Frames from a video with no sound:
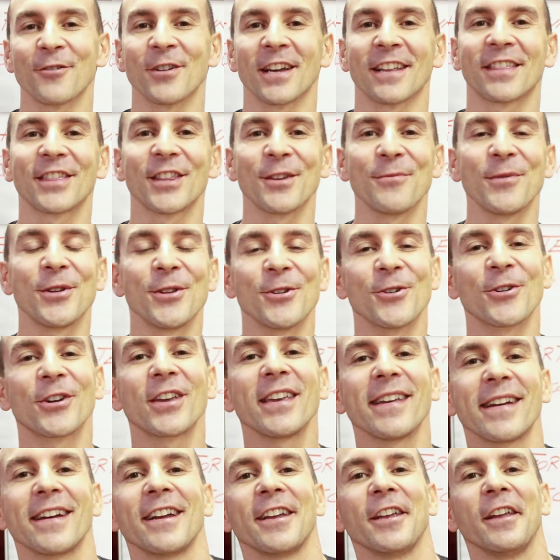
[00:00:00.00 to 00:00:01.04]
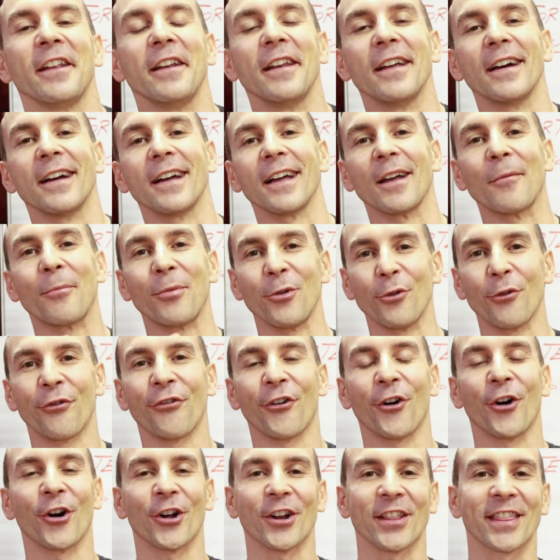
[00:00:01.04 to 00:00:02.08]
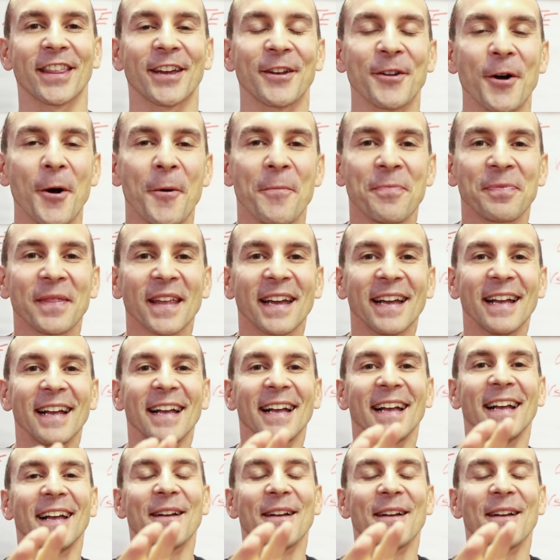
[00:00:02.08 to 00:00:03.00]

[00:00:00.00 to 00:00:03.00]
un attimino chi è il più forte, no?